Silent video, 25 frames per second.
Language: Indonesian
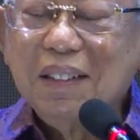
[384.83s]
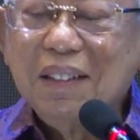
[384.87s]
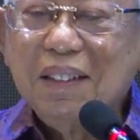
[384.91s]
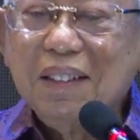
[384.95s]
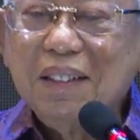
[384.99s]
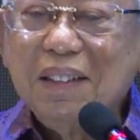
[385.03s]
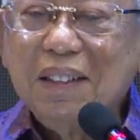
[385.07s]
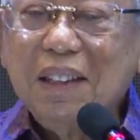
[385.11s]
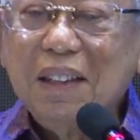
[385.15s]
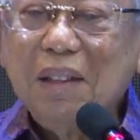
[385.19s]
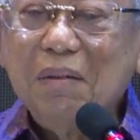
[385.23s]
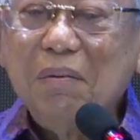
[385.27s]

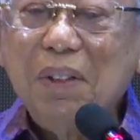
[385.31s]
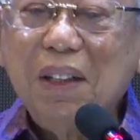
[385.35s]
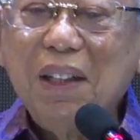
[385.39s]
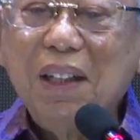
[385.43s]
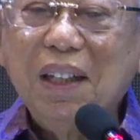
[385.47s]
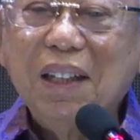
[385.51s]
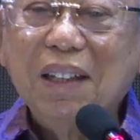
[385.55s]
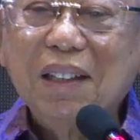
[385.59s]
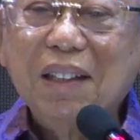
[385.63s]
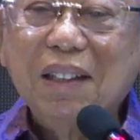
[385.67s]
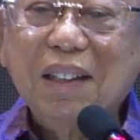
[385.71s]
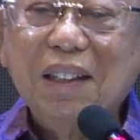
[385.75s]
Saya
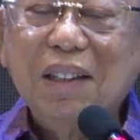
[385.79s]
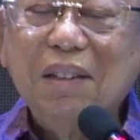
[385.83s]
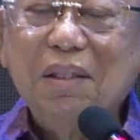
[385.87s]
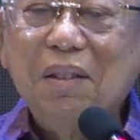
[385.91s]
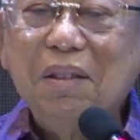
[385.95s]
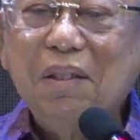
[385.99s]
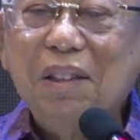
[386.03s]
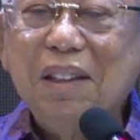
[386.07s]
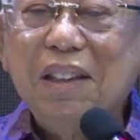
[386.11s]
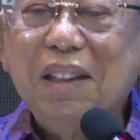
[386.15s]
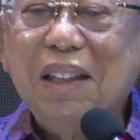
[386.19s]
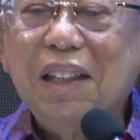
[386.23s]
bilang
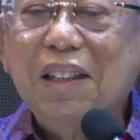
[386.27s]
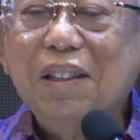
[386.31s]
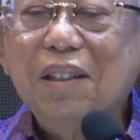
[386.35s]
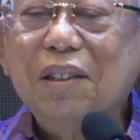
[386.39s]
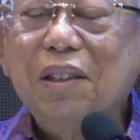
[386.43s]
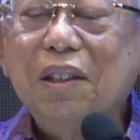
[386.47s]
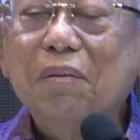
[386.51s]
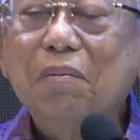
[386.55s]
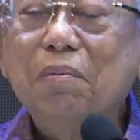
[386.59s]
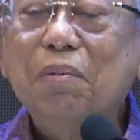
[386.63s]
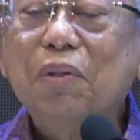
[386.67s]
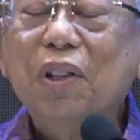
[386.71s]
Indonesia ini
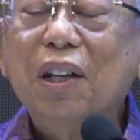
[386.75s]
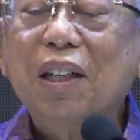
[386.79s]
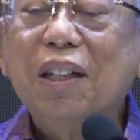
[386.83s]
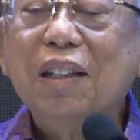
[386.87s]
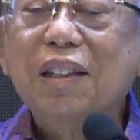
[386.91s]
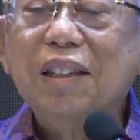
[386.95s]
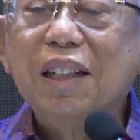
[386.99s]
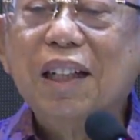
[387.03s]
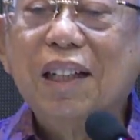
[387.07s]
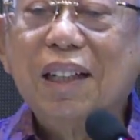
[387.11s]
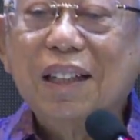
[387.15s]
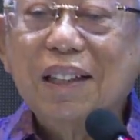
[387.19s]

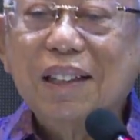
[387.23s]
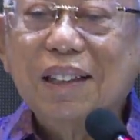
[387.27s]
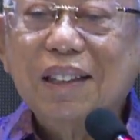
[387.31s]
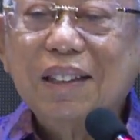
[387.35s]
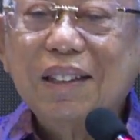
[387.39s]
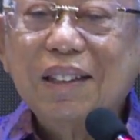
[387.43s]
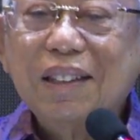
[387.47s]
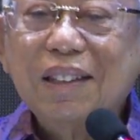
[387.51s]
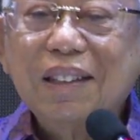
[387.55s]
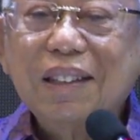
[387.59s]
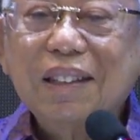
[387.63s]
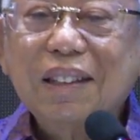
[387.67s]
semuanya
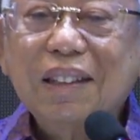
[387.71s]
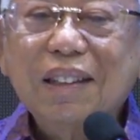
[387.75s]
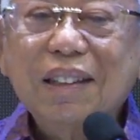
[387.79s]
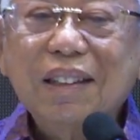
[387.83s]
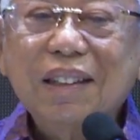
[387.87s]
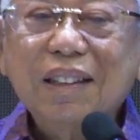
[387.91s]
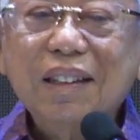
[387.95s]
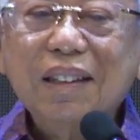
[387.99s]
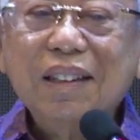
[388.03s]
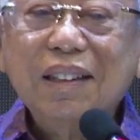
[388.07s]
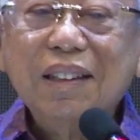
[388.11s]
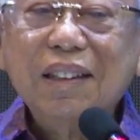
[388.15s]

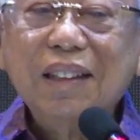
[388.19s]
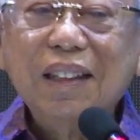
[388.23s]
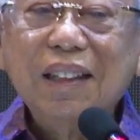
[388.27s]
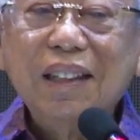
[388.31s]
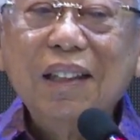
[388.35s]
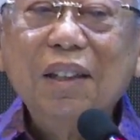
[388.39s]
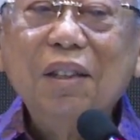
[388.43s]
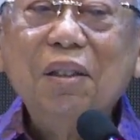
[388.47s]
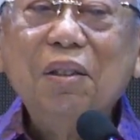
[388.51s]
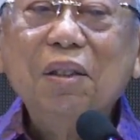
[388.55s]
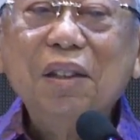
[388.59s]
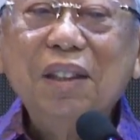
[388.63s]

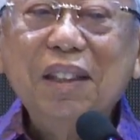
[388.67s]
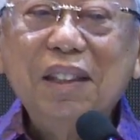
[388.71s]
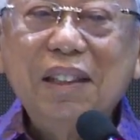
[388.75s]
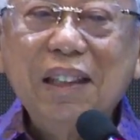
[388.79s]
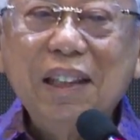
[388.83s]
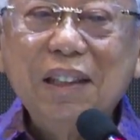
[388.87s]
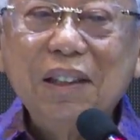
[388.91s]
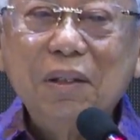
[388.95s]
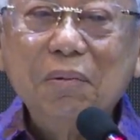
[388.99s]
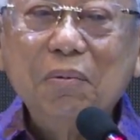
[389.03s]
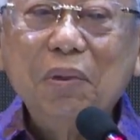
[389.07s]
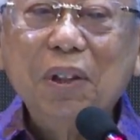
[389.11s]

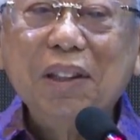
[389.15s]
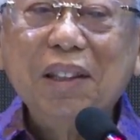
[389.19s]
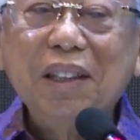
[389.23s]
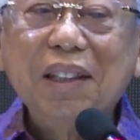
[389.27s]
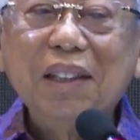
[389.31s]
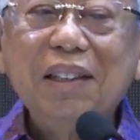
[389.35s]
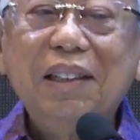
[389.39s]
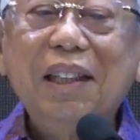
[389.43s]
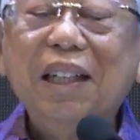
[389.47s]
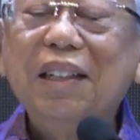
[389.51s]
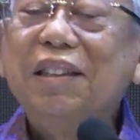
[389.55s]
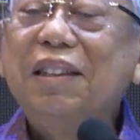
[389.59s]
Indonesia
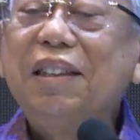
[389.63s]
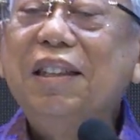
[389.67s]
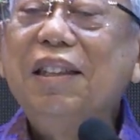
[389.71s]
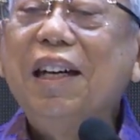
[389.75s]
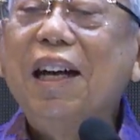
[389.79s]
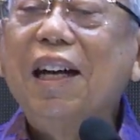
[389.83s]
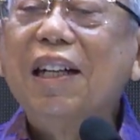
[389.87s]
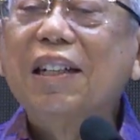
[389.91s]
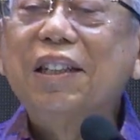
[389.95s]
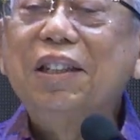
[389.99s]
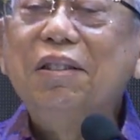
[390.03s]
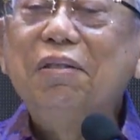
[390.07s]
semuanya
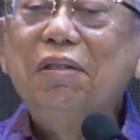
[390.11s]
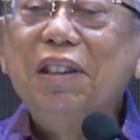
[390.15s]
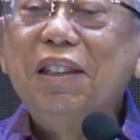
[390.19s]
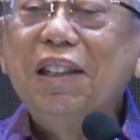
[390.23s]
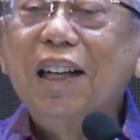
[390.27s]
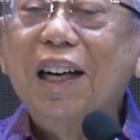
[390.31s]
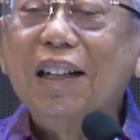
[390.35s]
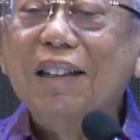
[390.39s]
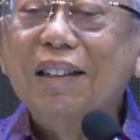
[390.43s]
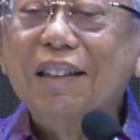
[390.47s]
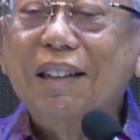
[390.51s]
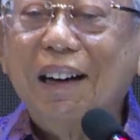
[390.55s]
destinasi
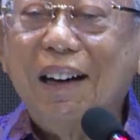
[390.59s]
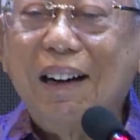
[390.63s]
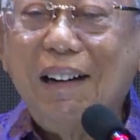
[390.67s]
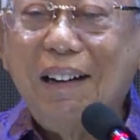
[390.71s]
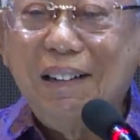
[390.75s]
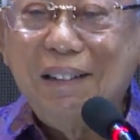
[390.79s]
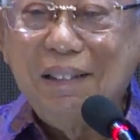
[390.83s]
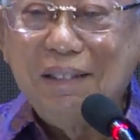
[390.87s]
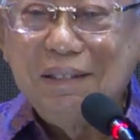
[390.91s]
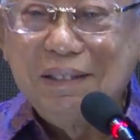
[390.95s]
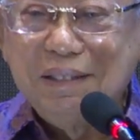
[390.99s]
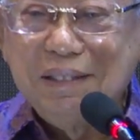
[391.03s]
wisata.
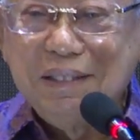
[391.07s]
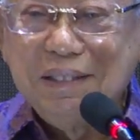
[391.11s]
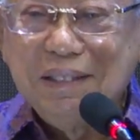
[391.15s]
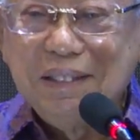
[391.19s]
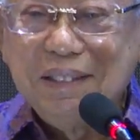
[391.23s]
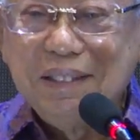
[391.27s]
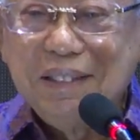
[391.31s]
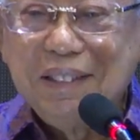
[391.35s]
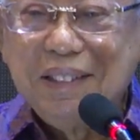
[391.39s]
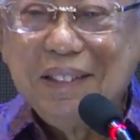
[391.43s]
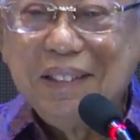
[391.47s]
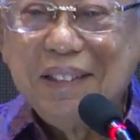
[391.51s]

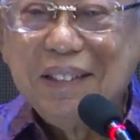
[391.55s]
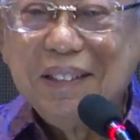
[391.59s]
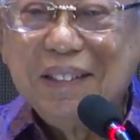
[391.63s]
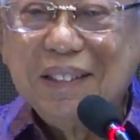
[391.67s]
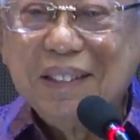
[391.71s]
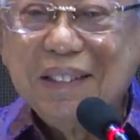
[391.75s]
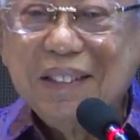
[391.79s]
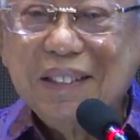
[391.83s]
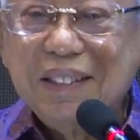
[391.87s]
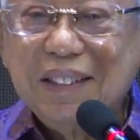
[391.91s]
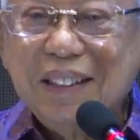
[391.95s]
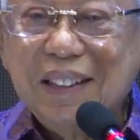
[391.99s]

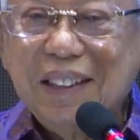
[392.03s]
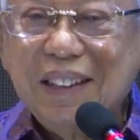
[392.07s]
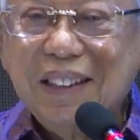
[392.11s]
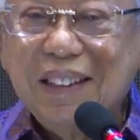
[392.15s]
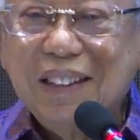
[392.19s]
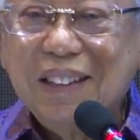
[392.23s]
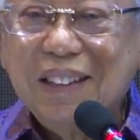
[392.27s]
Ya.